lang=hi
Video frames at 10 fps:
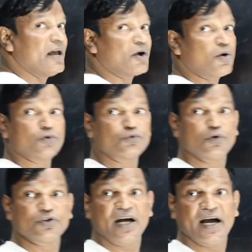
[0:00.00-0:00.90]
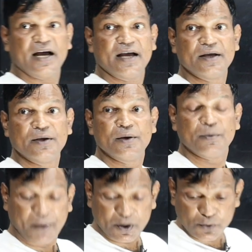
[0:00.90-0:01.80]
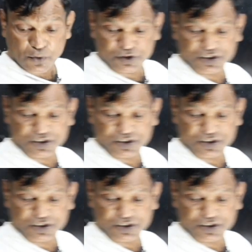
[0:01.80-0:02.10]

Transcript: ये कौन सोच रहा है फरूक